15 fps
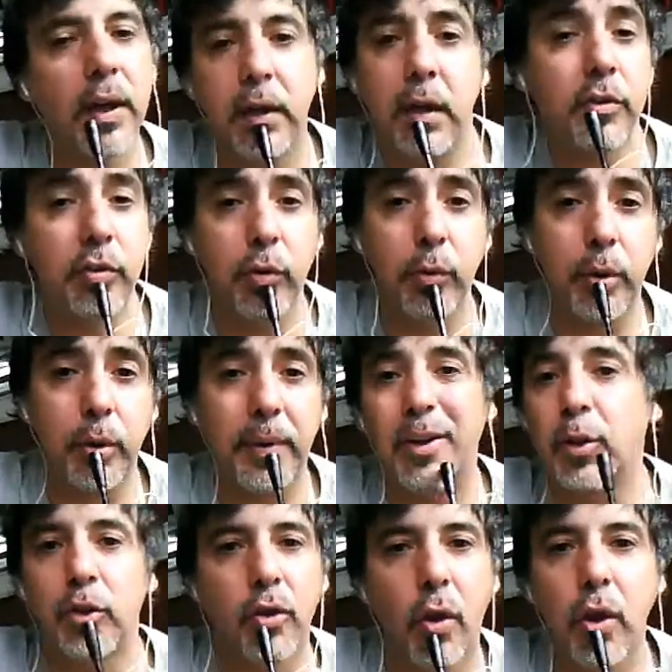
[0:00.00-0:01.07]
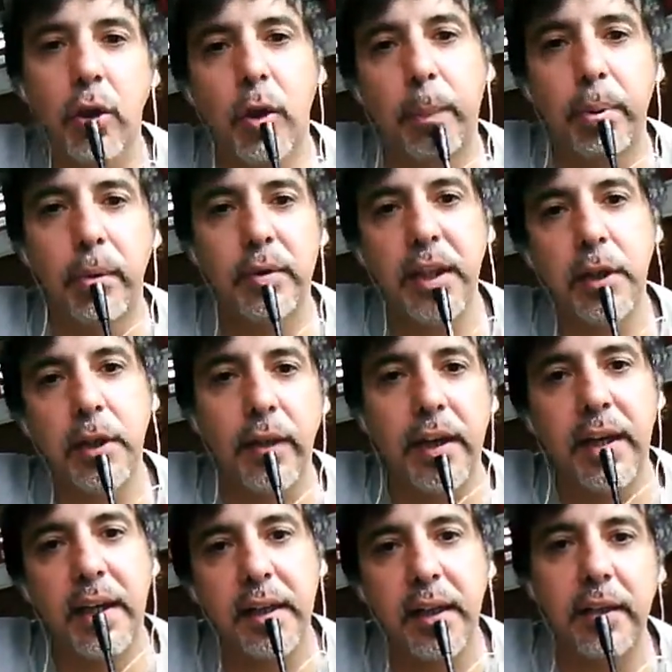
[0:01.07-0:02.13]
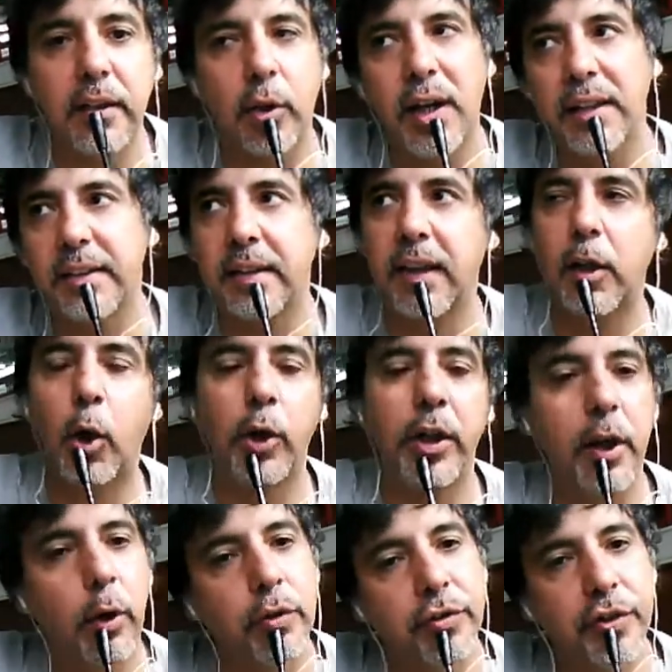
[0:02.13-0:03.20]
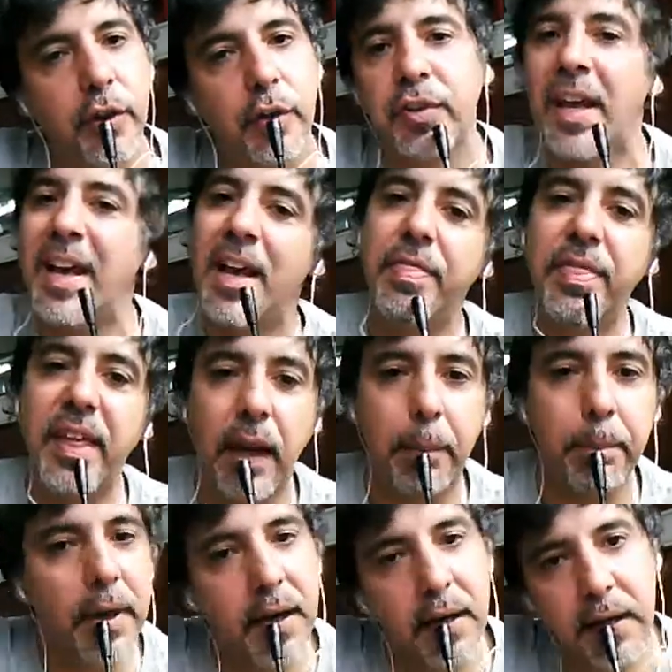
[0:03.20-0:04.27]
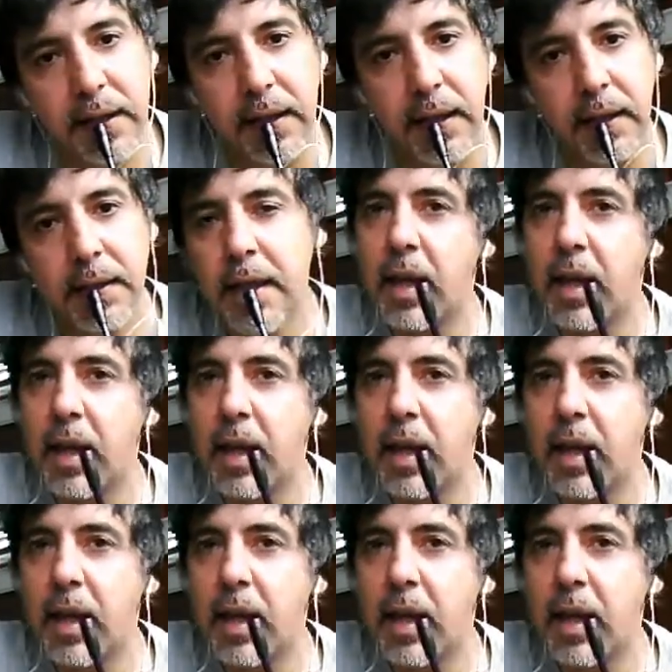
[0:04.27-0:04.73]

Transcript: el suburbano y todos los punteros degeneraditos que atienden los negocios de la marca,